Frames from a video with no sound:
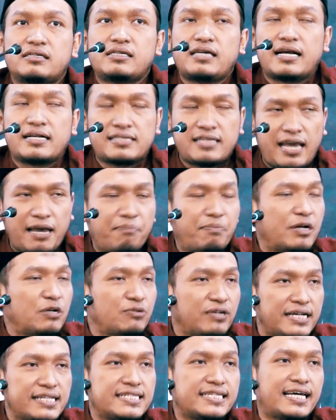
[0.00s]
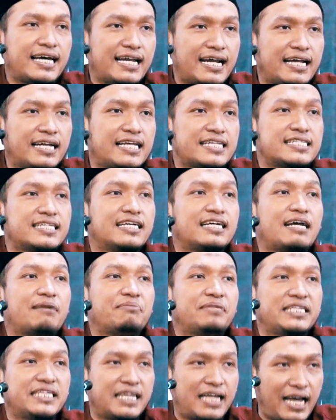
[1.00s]
yang saya perlukan sekarang adalah segera
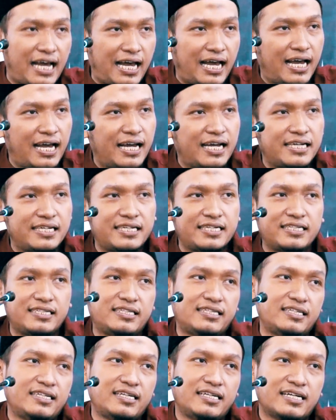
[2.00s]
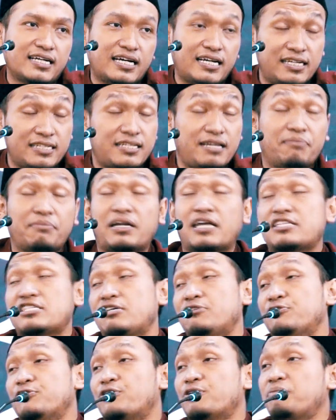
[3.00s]
menikah karena saya
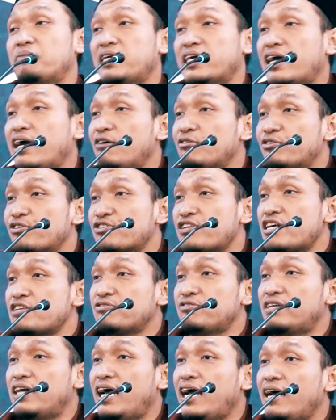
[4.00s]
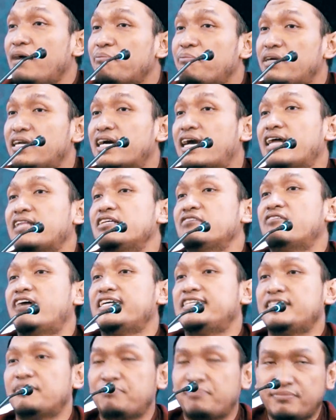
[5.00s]
merasa hukum menikah untuk saya sudah mendekati
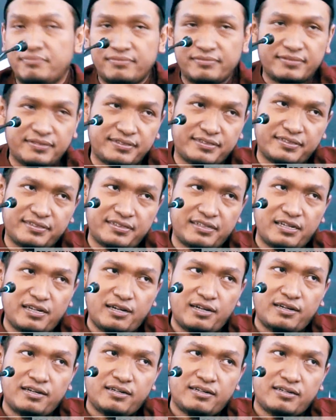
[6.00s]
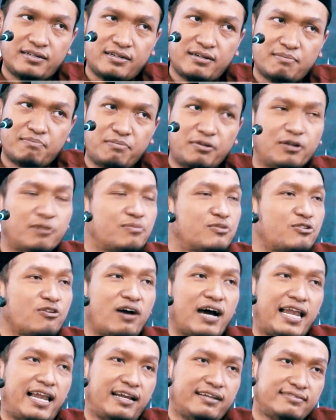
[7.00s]
wajib belum
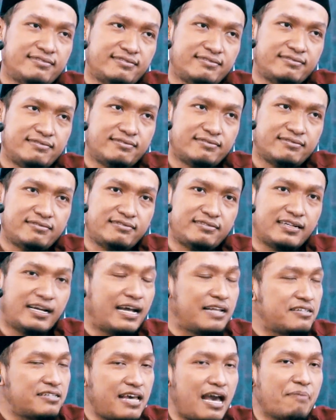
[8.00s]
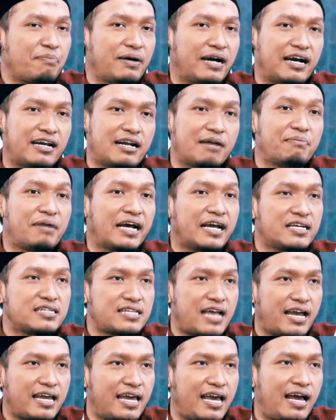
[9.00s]
soal dengan siapa karena bagi
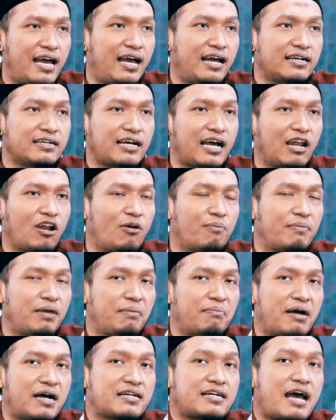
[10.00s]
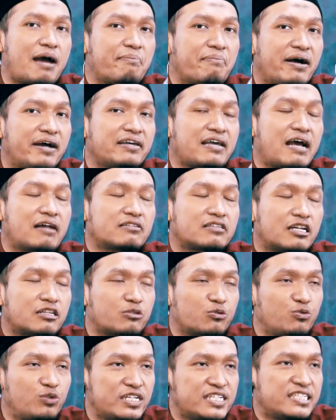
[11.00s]
saya kalau memang nama yang
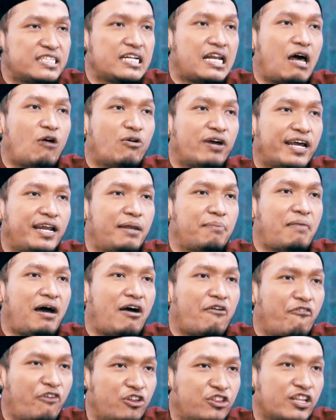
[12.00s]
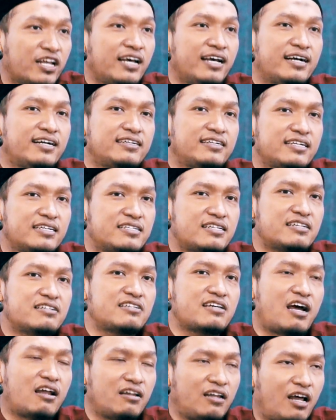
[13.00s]
tertulis di Lauhil Mahfud di
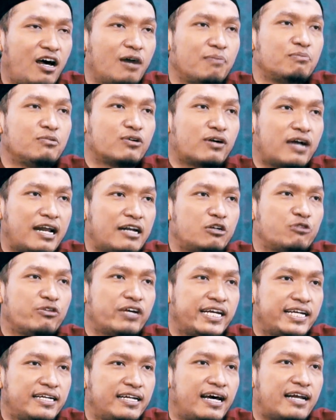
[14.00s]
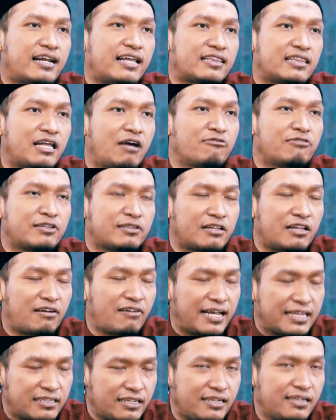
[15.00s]
sisi Allah bukan Dwi Indah
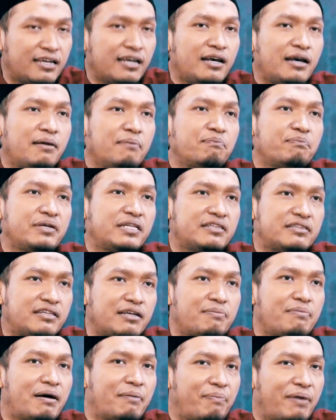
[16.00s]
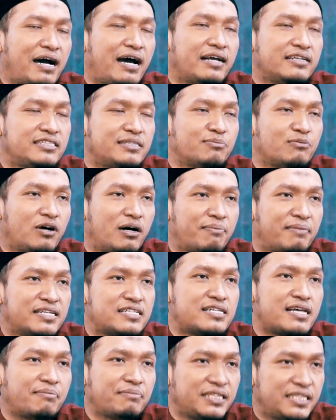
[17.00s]
Ratnawati binti Bapak Haji
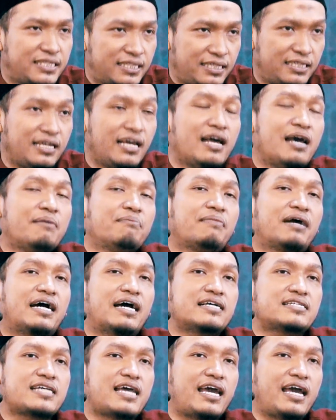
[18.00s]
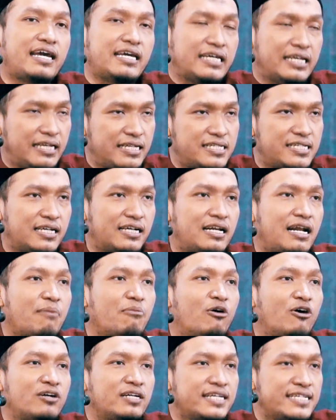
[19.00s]
Muhammad Samidi maka saya ingin segera
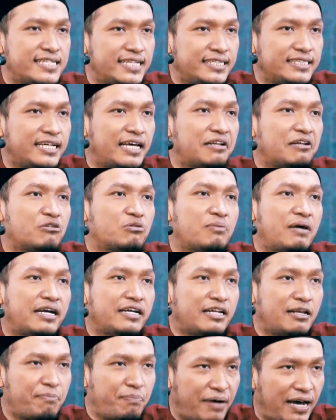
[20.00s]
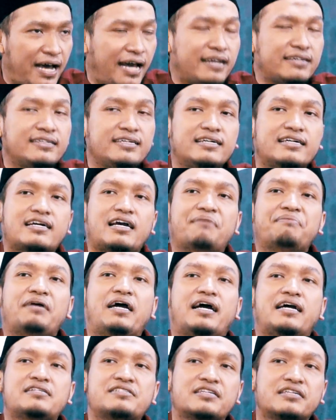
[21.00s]
mohon izin dari rumah ini Pak kami
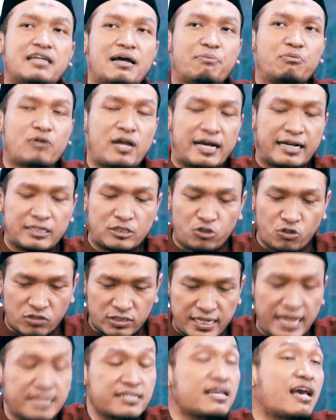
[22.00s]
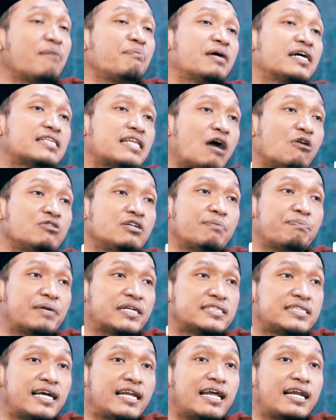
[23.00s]
akan segera pulang ke Jogja siapa tahu di
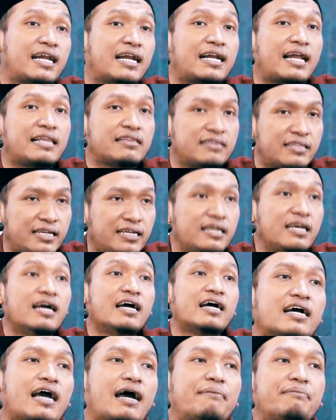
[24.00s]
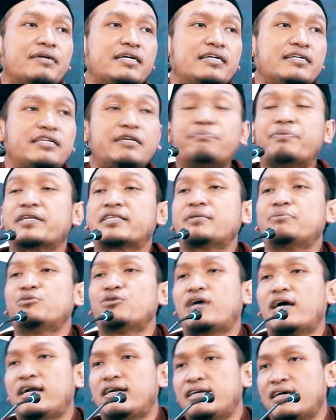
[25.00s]
perjalanan nanti kami
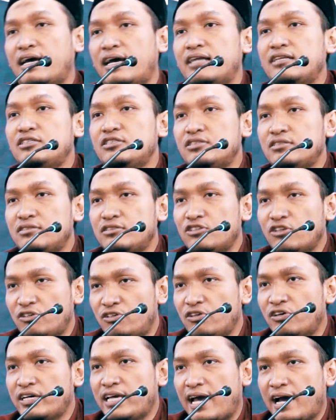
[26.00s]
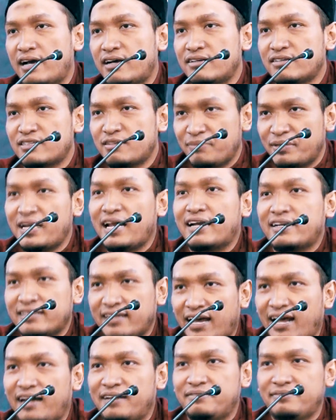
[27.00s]
dipertemukan dengan jodoh yang
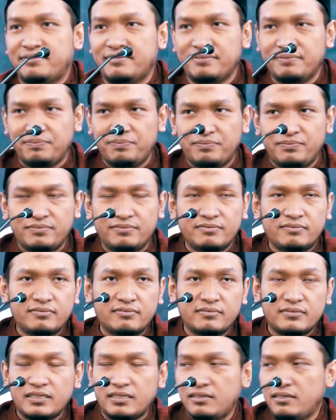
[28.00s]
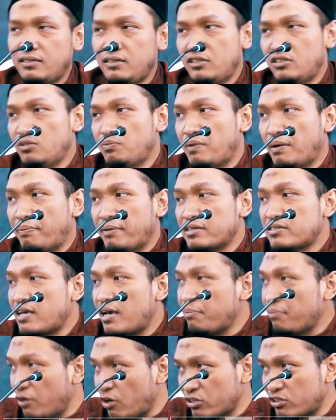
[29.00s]
sebenarnya itu bapak
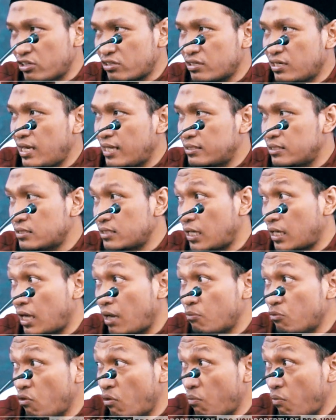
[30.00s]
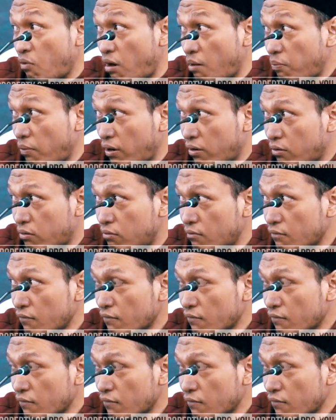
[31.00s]
saya melotot ngeliatin saya kamu ngomong apa ya